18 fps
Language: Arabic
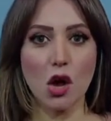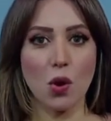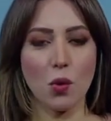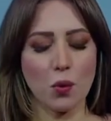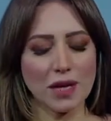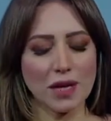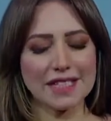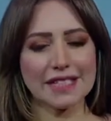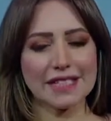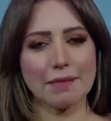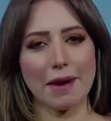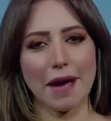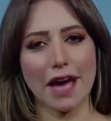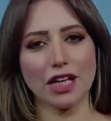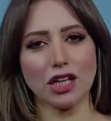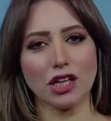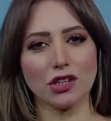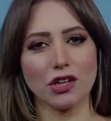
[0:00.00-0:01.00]
ولسه
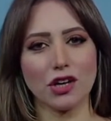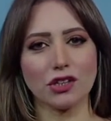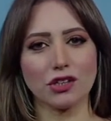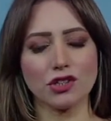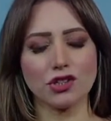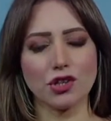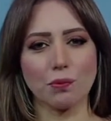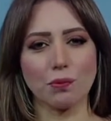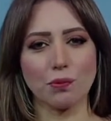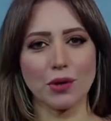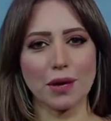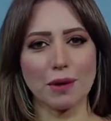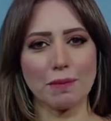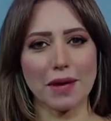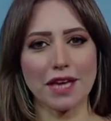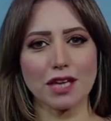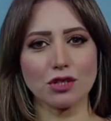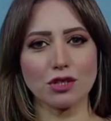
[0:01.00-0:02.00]
معانا النهارده شبوره
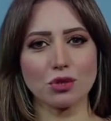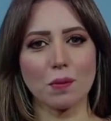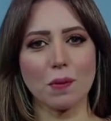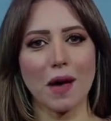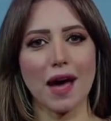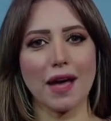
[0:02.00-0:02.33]
مائيه الصبح